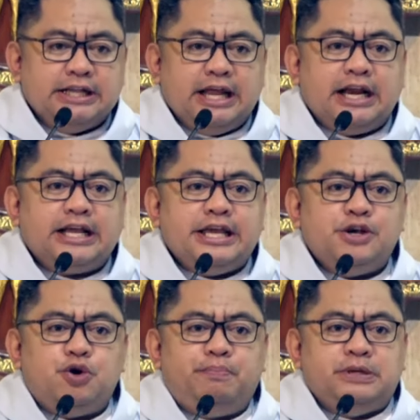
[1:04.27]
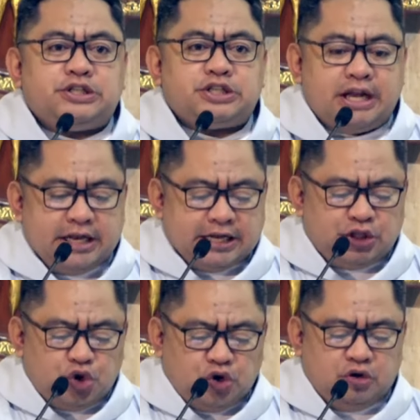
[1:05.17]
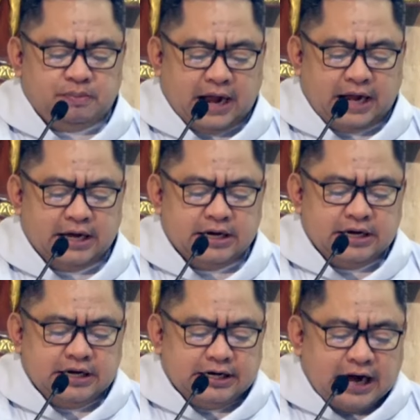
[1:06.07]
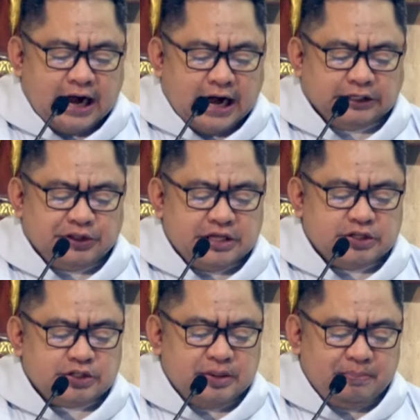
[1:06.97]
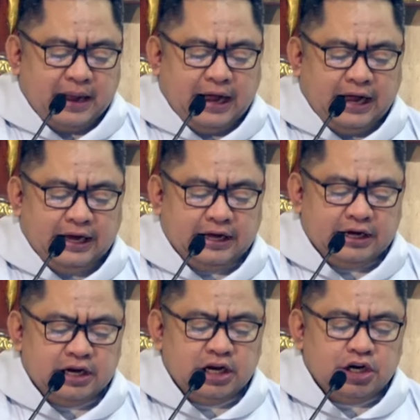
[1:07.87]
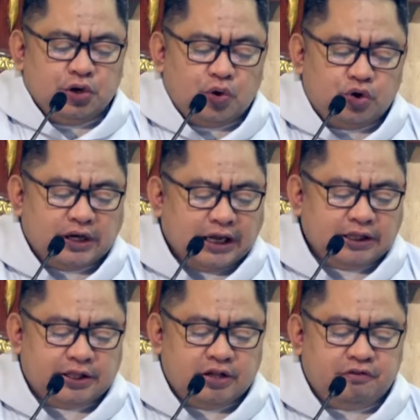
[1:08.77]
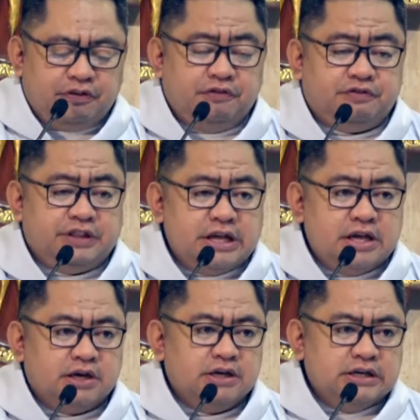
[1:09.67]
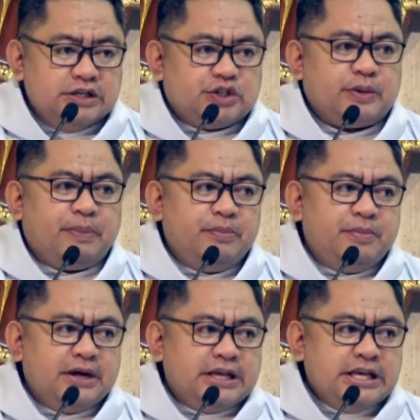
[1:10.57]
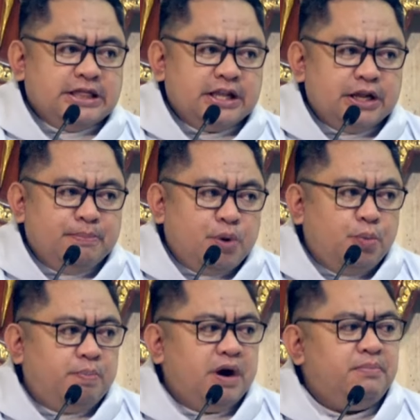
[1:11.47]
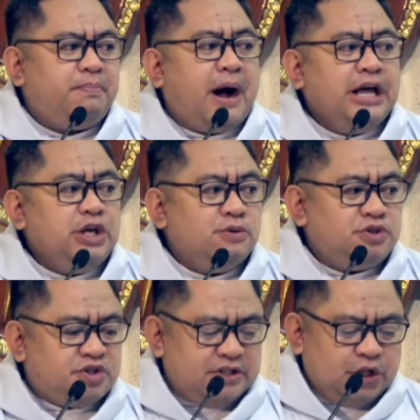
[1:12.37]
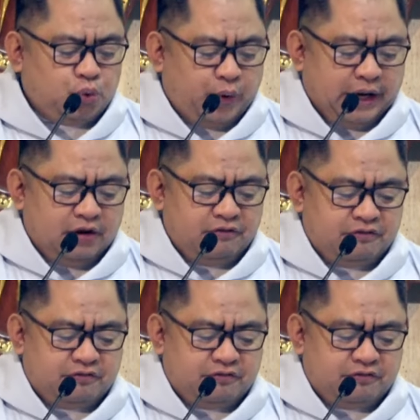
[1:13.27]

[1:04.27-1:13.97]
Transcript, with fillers: na naging opisyal na dogma ng ating simbahan noong 1950 sa pamamagitan ni Pope Pius XII.